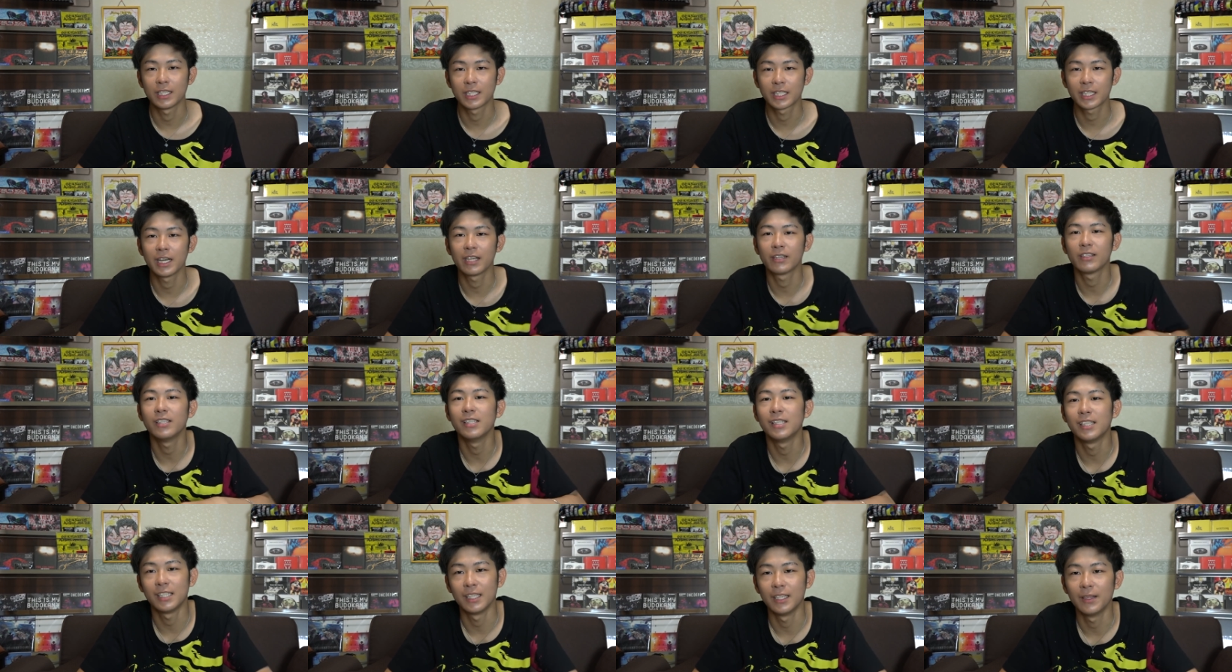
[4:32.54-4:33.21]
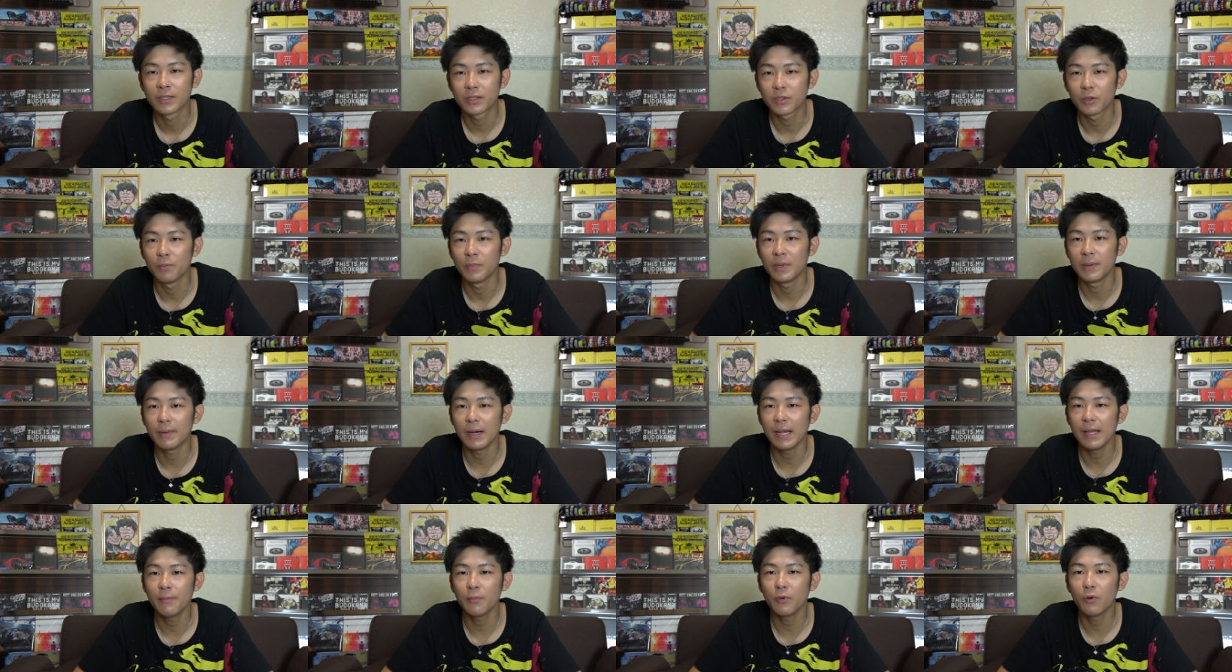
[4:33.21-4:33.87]
四角いしそう見栄
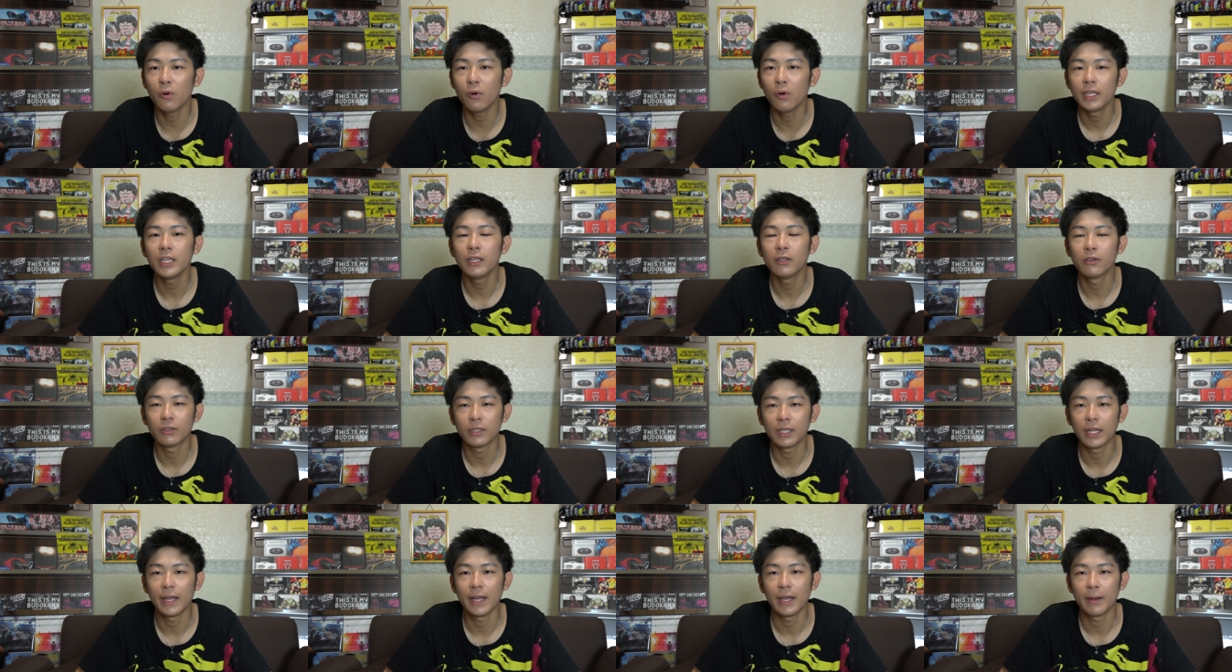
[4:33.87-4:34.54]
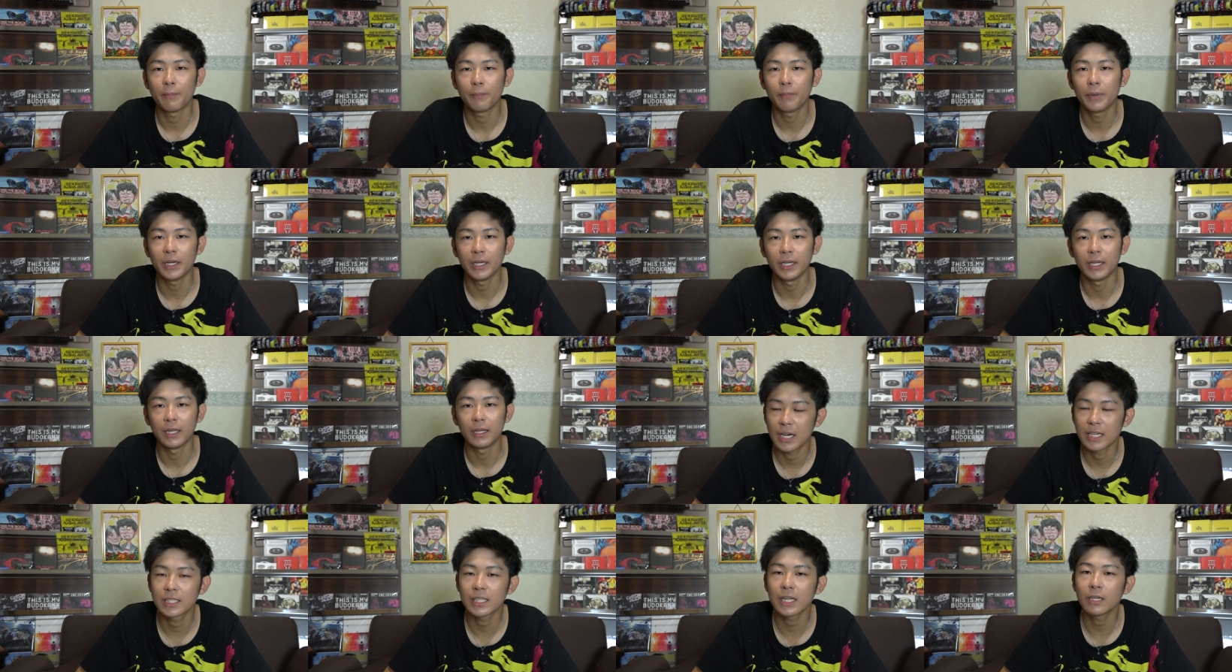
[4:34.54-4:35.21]
えもいいのでやっぱり
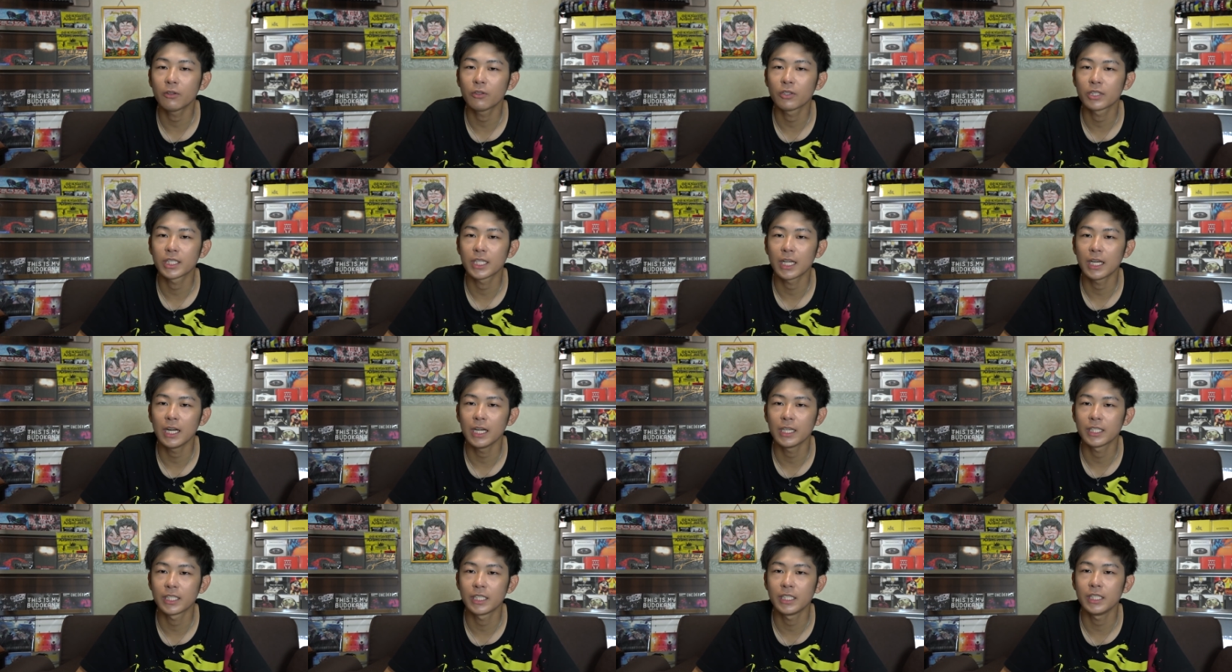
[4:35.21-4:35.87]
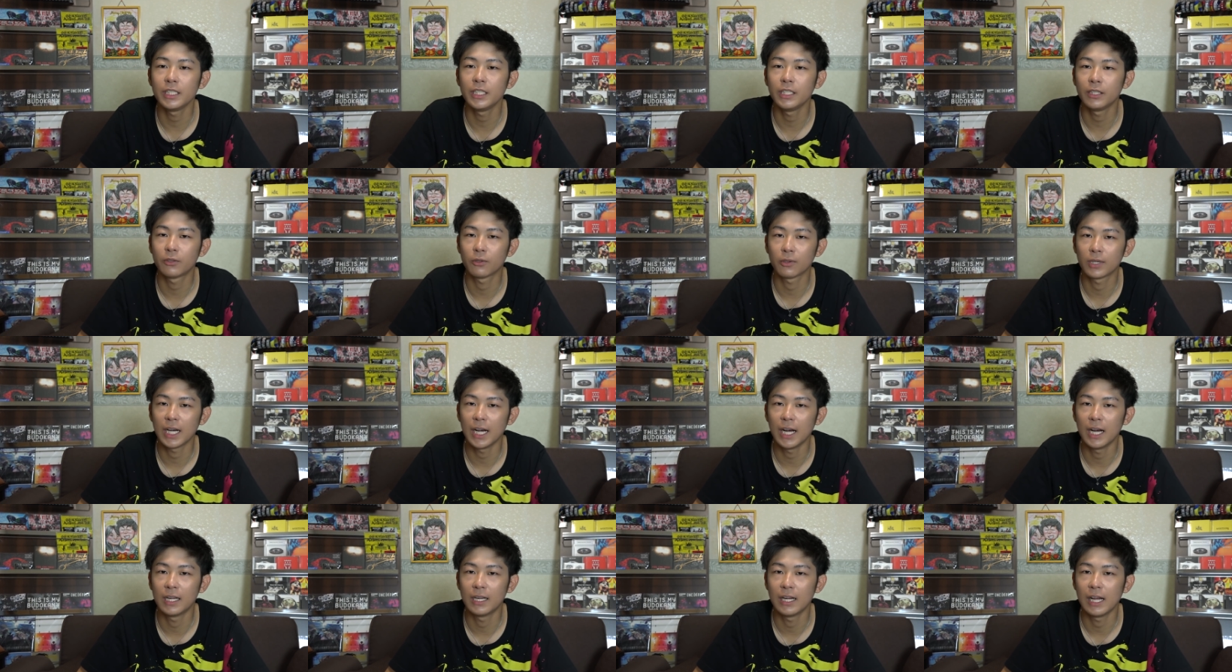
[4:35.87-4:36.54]
飾るとしたら CD と
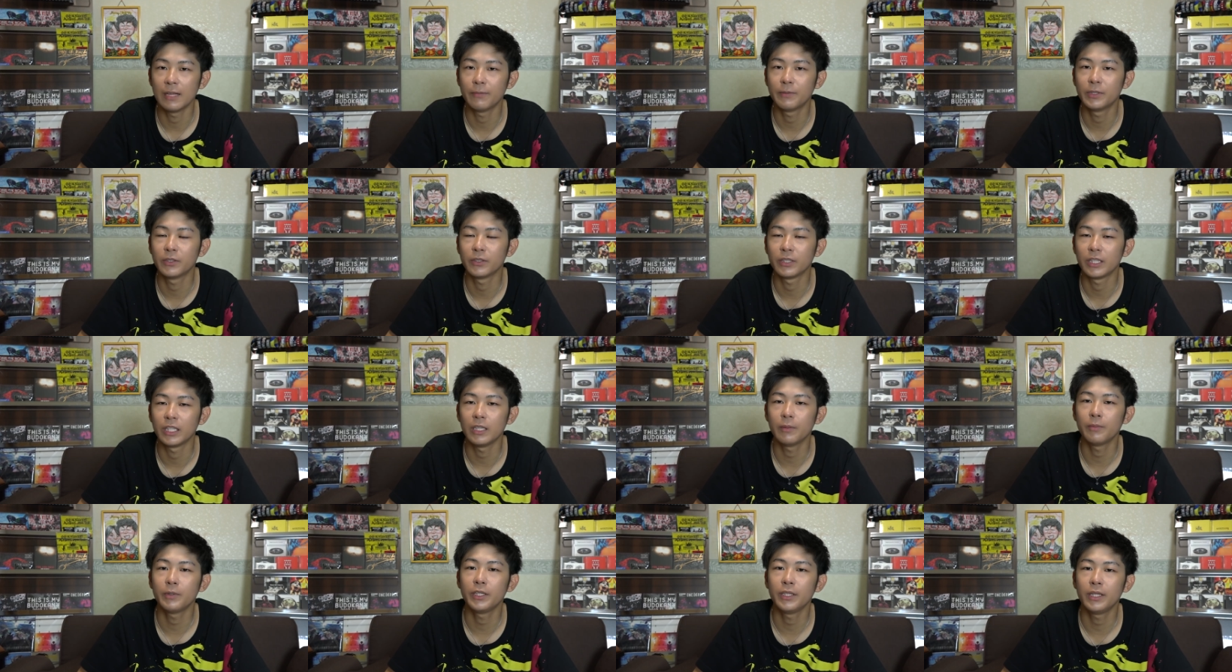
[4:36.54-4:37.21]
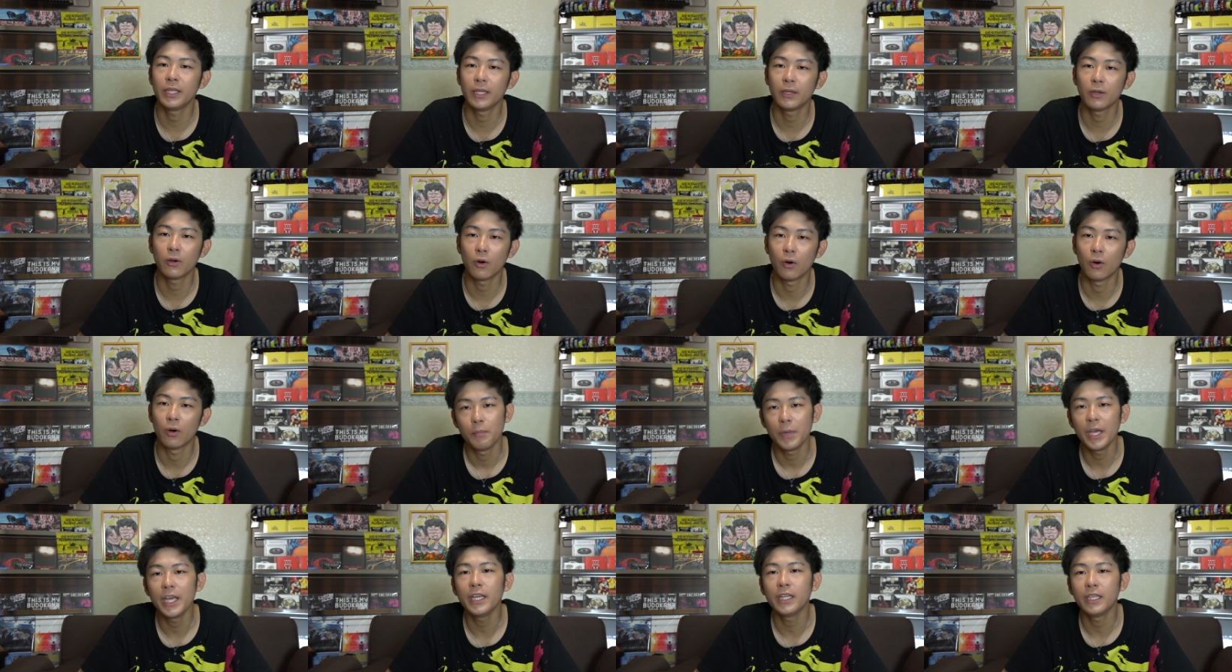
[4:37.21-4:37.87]
かライブの DVD を
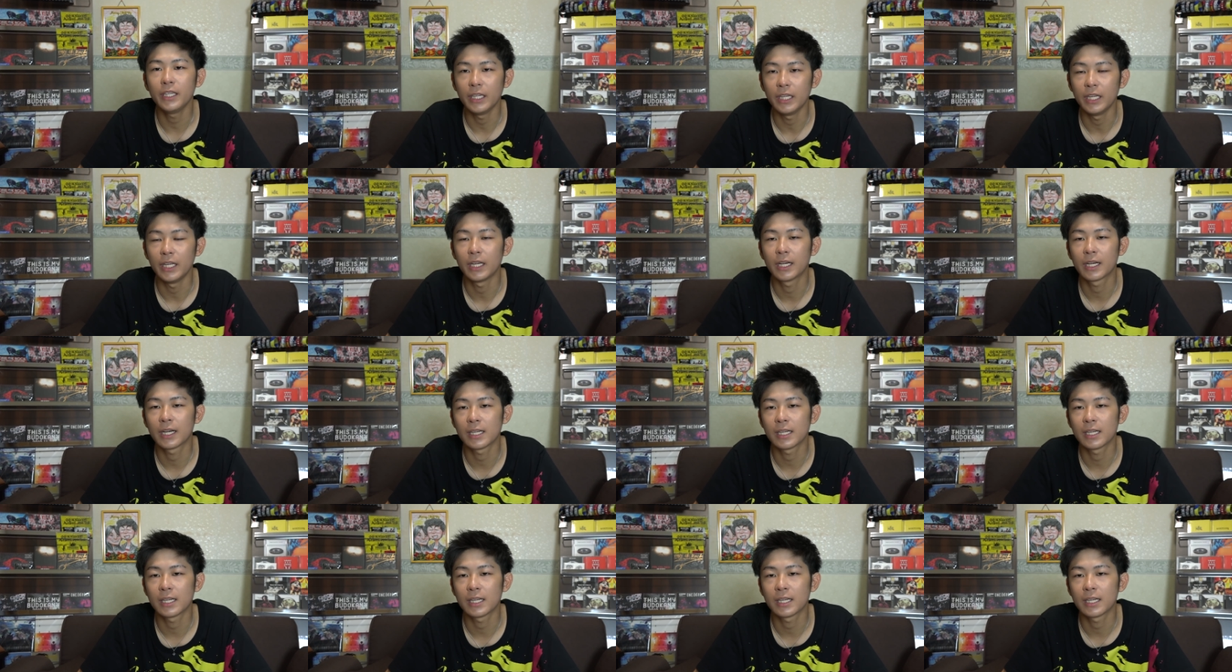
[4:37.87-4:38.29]
メインに